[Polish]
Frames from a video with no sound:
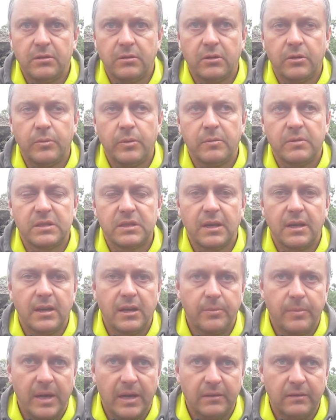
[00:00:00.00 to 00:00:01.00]
Robimy z niej
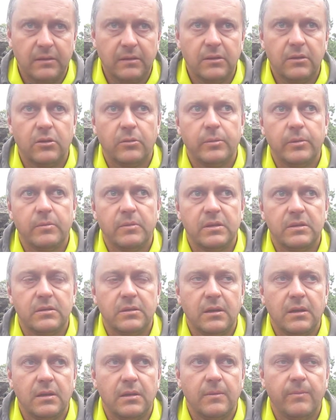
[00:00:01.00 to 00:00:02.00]
herbaty, robimy z
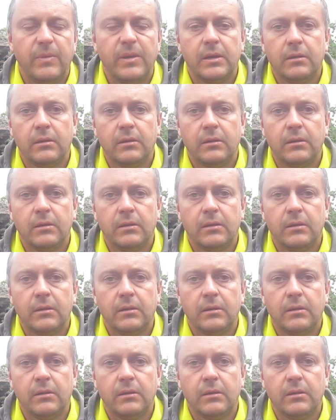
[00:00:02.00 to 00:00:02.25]
niej,